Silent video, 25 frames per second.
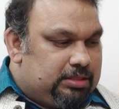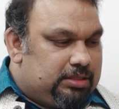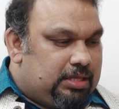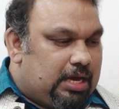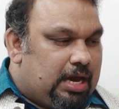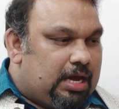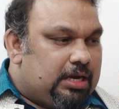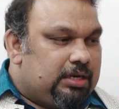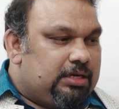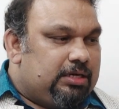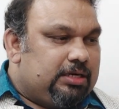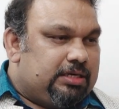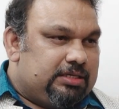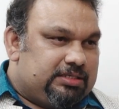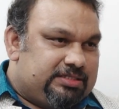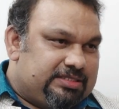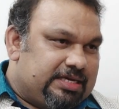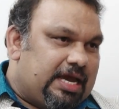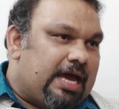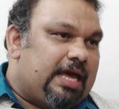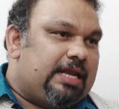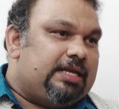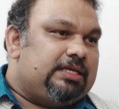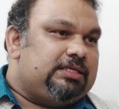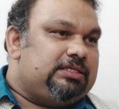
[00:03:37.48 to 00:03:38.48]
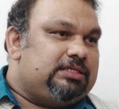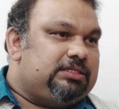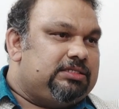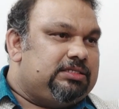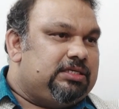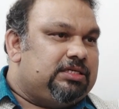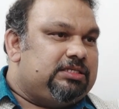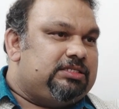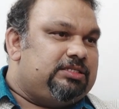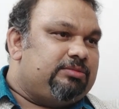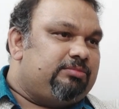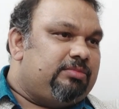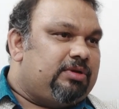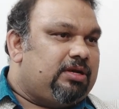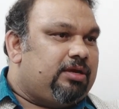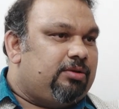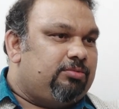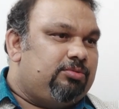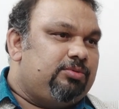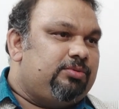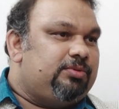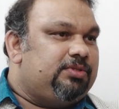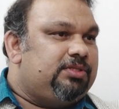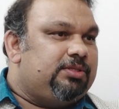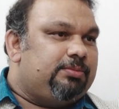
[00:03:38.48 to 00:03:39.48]
దానికి ఛాలెంజ్ చేసి మన
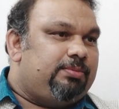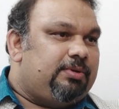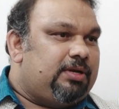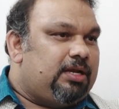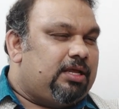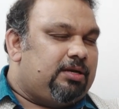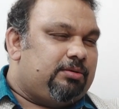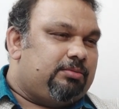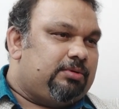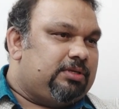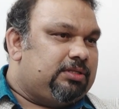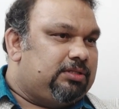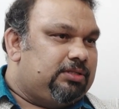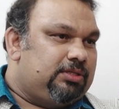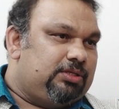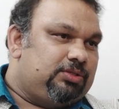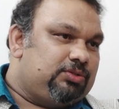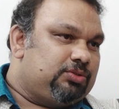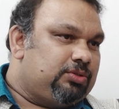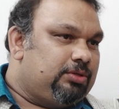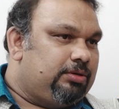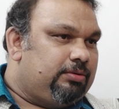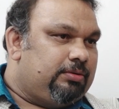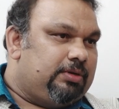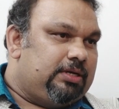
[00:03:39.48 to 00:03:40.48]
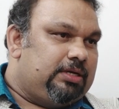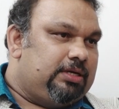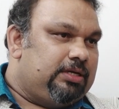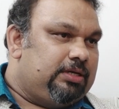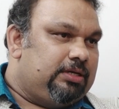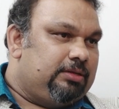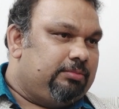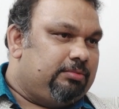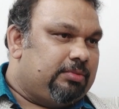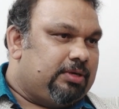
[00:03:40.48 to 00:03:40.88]
అభివృద్ధి ఫలాలు మనం తెచ్చుకోవాలి